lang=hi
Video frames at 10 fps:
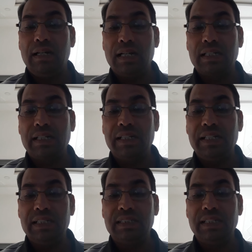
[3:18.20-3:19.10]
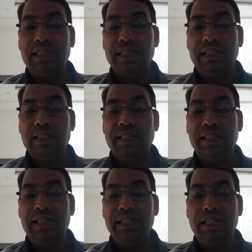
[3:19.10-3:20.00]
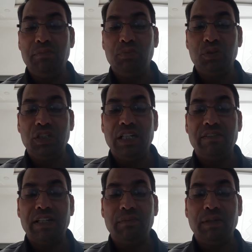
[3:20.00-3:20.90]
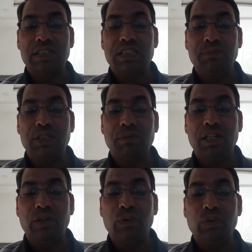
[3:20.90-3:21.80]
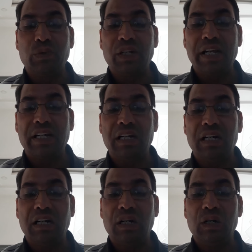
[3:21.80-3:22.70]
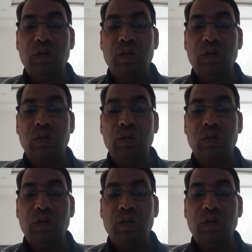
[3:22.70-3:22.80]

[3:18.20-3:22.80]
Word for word: डॉक्टर गिरियर्सन ने इन्हें बुद्ध देव के बाद सबसे बड़ा लोकनायक कहा